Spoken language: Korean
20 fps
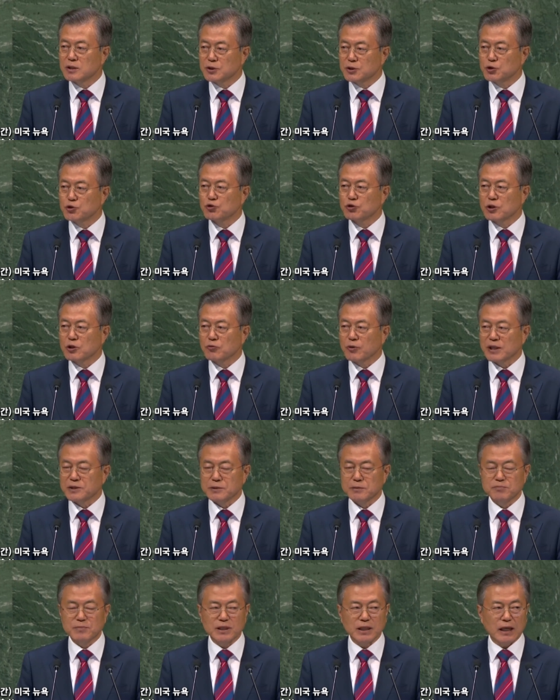기울여
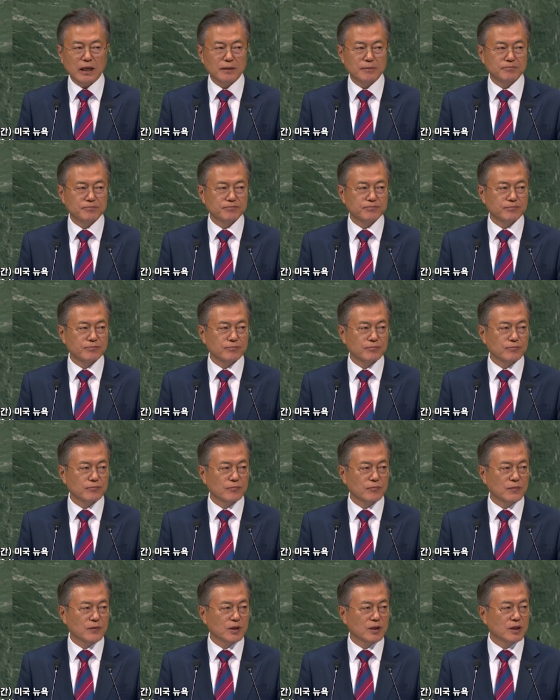왔습니다.
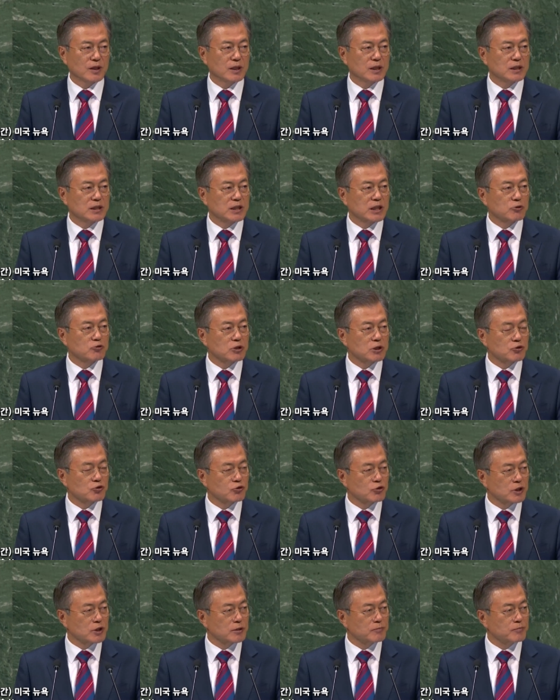정권
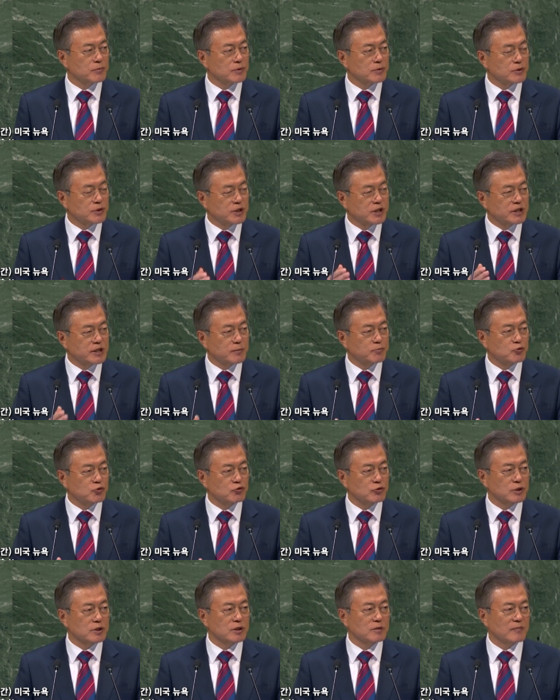수립
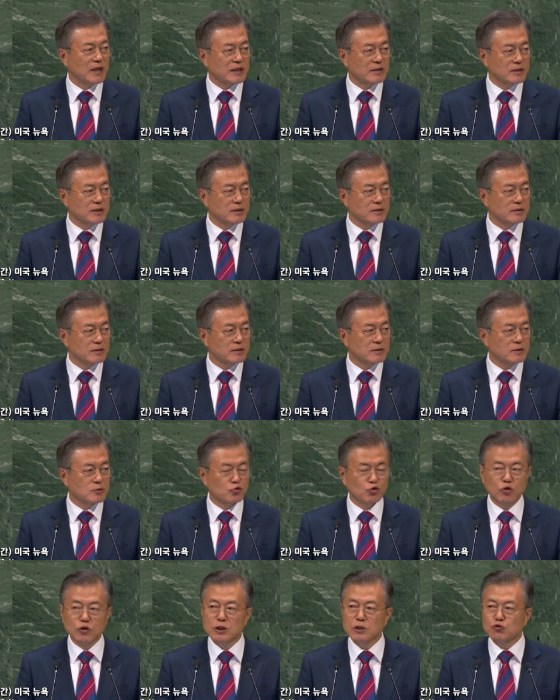70주년을 맞는
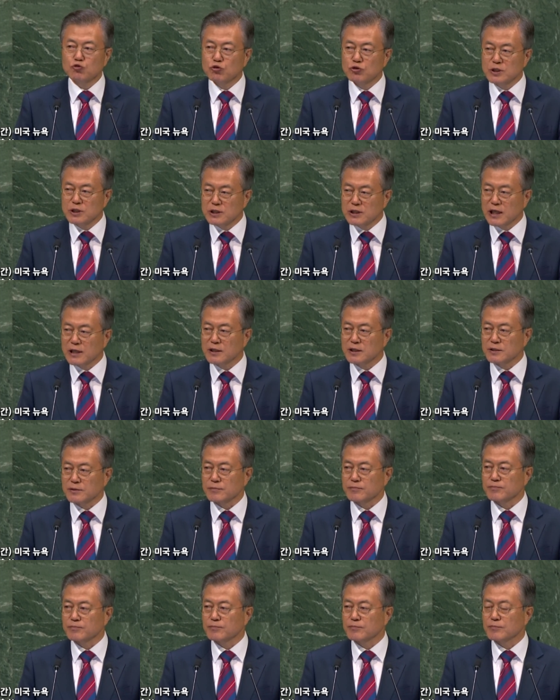9월 9일에는
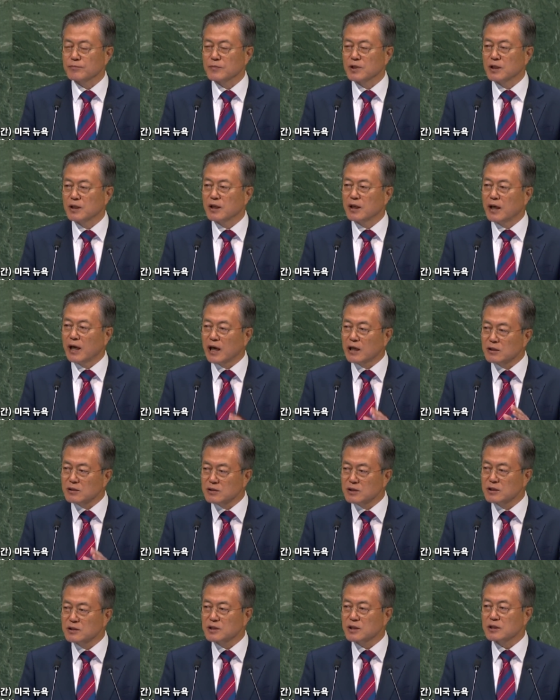핵
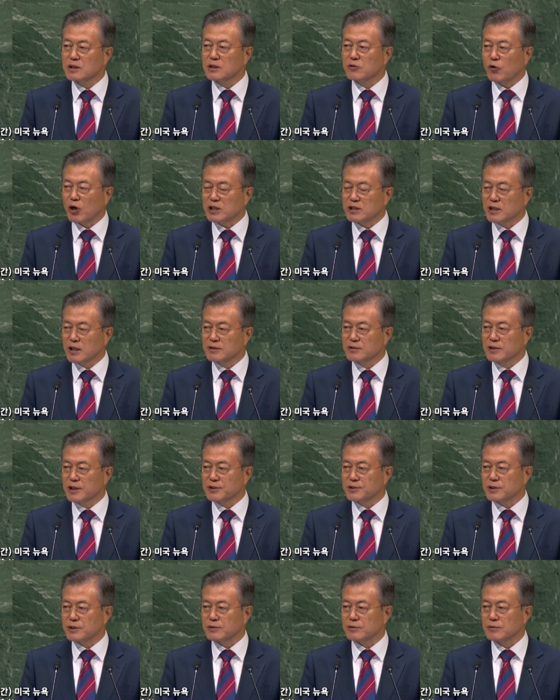능력을 과시하는
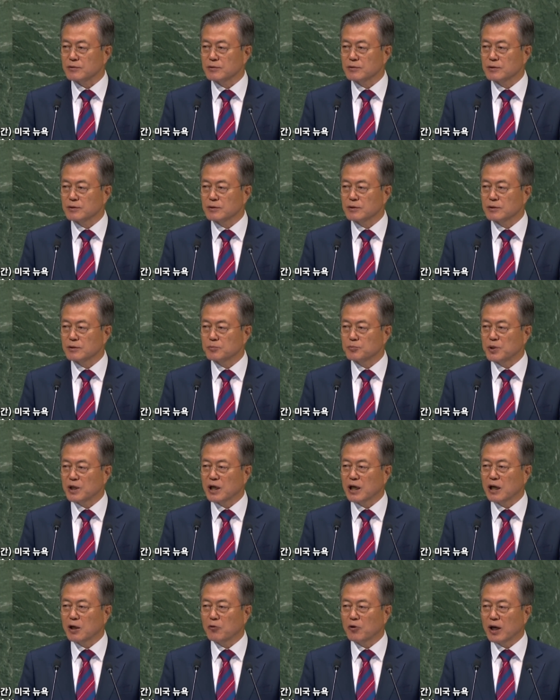대신
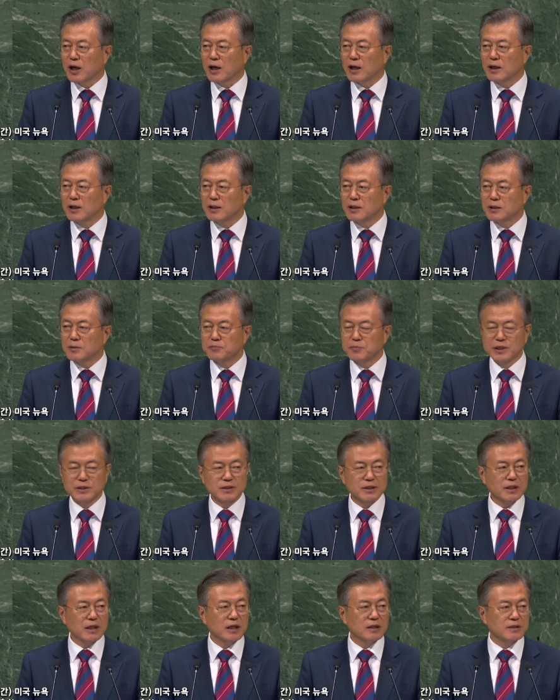평화와
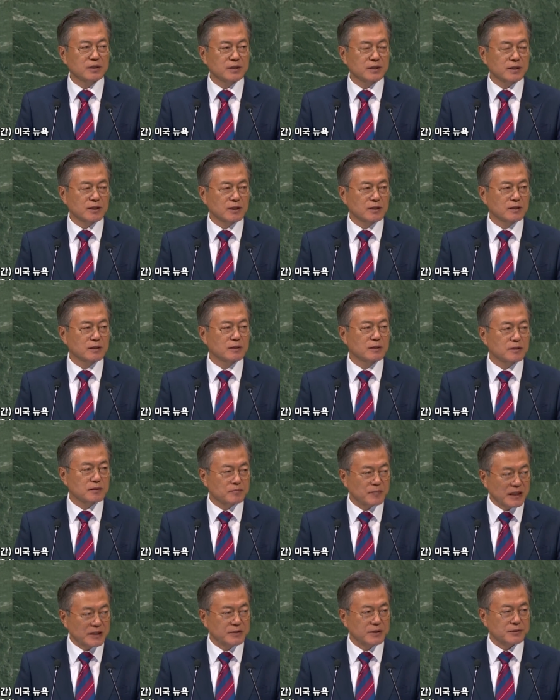번영의 의지를
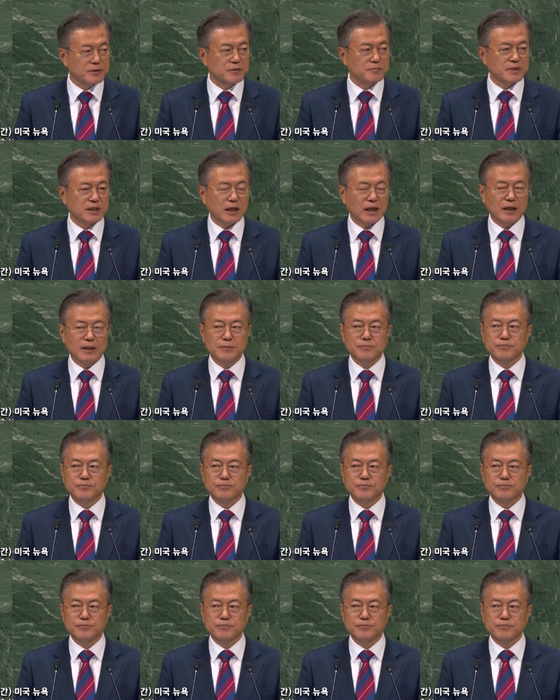밝혔습니다.